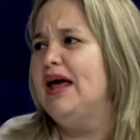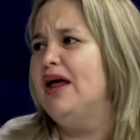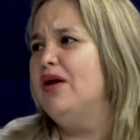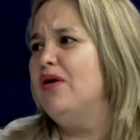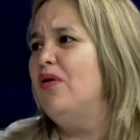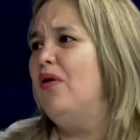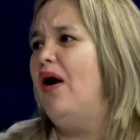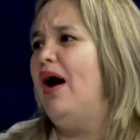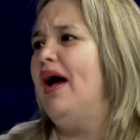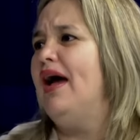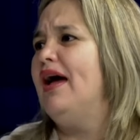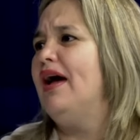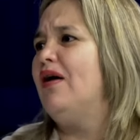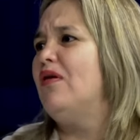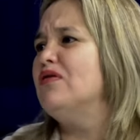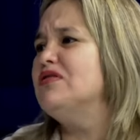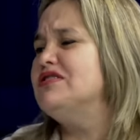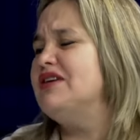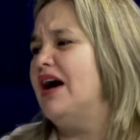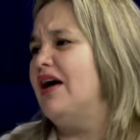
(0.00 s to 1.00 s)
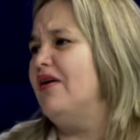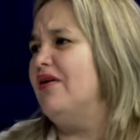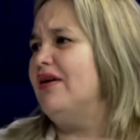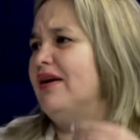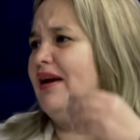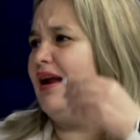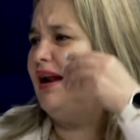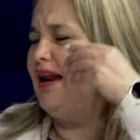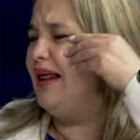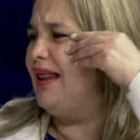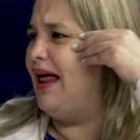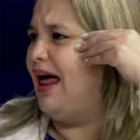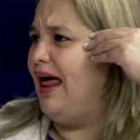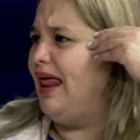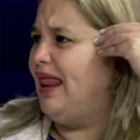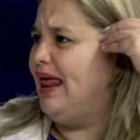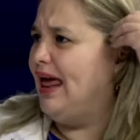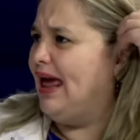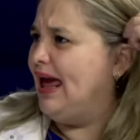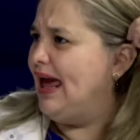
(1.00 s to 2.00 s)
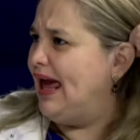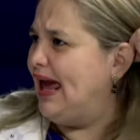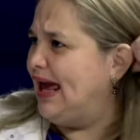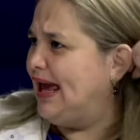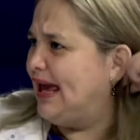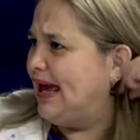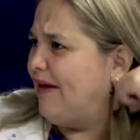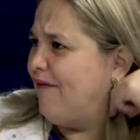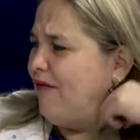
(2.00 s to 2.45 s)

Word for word: nos ha escuchado en realidad en qué